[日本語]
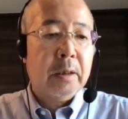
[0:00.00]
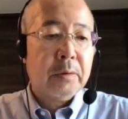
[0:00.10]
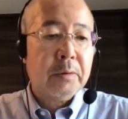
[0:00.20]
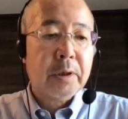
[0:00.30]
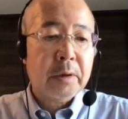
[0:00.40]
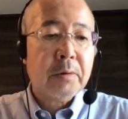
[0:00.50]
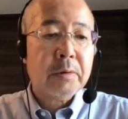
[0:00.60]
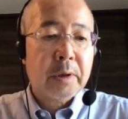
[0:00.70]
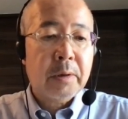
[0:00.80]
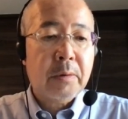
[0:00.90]
の正当
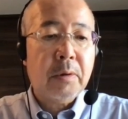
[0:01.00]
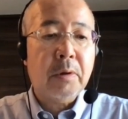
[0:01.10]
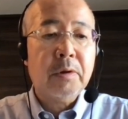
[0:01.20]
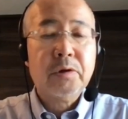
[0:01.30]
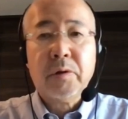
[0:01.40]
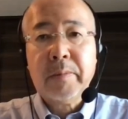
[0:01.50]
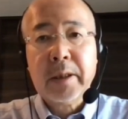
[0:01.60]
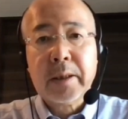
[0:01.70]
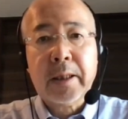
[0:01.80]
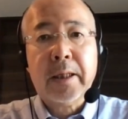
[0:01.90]
性を正
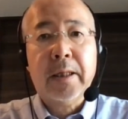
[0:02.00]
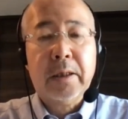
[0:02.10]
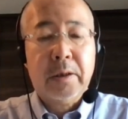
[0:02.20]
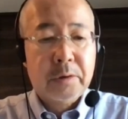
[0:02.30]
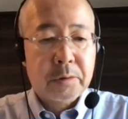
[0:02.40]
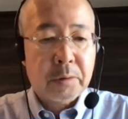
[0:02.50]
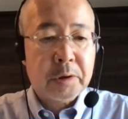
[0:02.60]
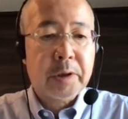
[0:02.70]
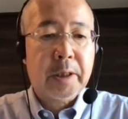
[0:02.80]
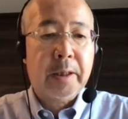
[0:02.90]
面から主張
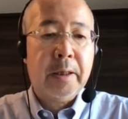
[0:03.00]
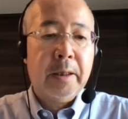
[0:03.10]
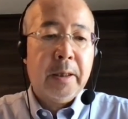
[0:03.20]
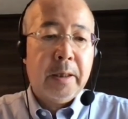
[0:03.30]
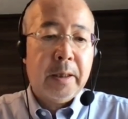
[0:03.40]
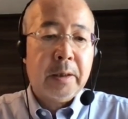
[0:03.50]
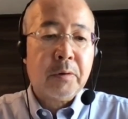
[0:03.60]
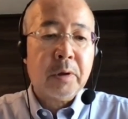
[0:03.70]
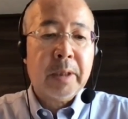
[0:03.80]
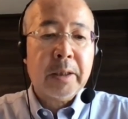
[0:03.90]
して、
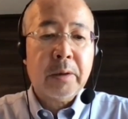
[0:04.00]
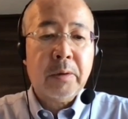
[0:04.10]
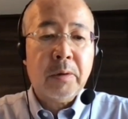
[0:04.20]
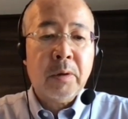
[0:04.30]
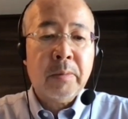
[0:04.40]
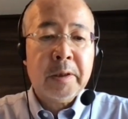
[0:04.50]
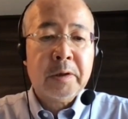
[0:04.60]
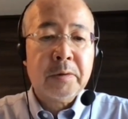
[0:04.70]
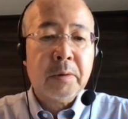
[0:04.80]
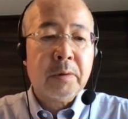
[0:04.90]
これまでの欧米
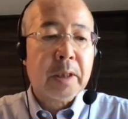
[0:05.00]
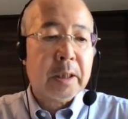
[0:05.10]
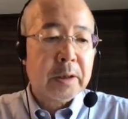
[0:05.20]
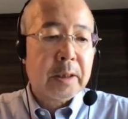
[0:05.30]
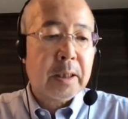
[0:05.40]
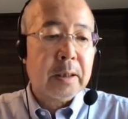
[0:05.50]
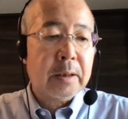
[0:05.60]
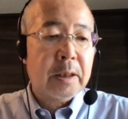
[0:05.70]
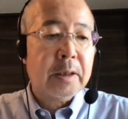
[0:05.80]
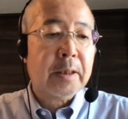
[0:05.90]
指導の価値観
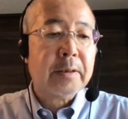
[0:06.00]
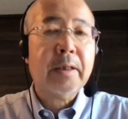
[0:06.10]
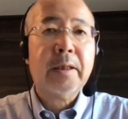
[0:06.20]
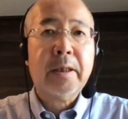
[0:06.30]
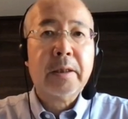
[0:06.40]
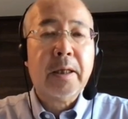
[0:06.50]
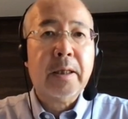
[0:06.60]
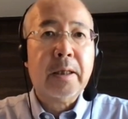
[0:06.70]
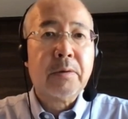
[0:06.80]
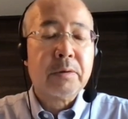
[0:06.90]
に支えられ
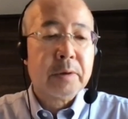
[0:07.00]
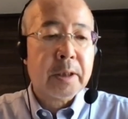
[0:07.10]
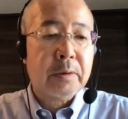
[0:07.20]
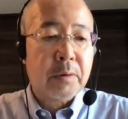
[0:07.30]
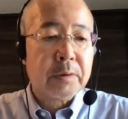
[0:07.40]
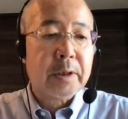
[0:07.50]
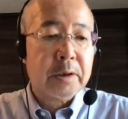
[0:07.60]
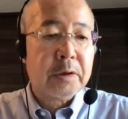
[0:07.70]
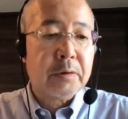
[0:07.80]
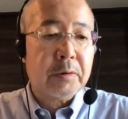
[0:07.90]
た国際
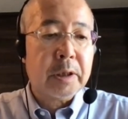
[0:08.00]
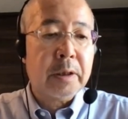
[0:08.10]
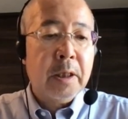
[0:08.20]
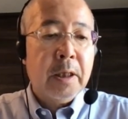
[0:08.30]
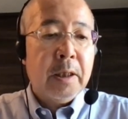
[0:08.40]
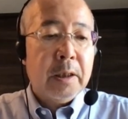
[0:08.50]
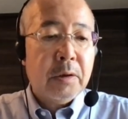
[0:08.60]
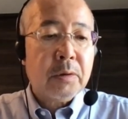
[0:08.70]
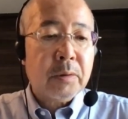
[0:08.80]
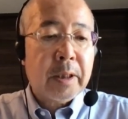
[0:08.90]
秩序に異
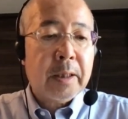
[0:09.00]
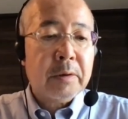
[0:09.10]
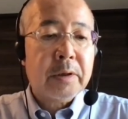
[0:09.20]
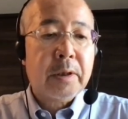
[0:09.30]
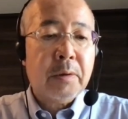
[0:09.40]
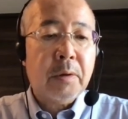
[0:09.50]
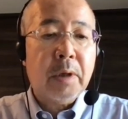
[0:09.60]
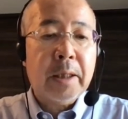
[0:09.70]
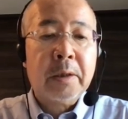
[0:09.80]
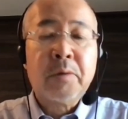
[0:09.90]
を唱える姿勢
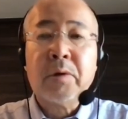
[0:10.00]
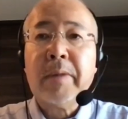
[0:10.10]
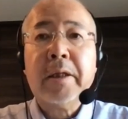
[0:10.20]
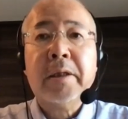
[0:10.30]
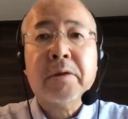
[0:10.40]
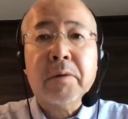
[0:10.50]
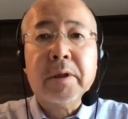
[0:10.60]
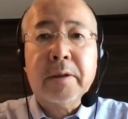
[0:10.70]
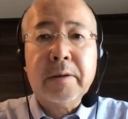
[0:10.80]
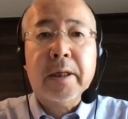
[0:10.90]
をこれまで以上に
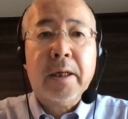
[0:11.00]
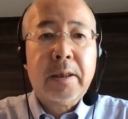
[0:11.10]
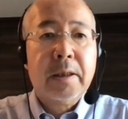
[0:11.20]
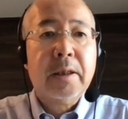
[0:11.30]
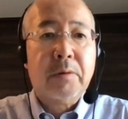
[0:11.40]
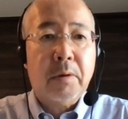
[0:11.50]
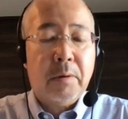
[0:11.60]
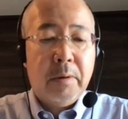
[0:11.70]
ですね、はっきりと